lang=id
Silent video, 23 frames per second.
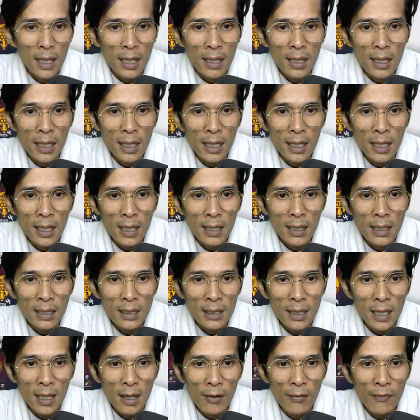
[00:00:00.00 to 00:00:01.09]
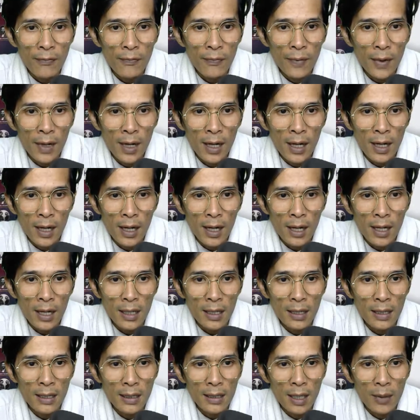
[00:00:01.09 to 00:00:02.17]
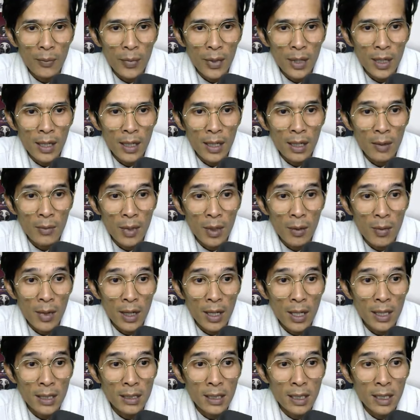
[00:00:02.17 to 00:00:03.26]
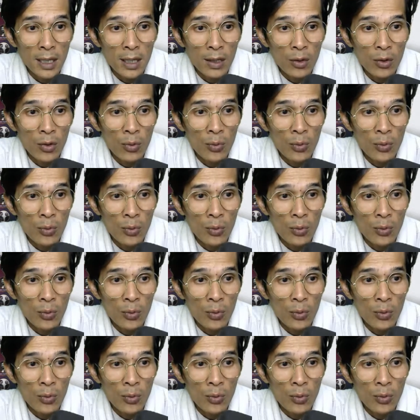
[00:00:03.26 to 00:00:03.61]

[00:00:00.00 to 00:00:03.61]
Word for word: dedicated server tetapi dari berbagai jaringan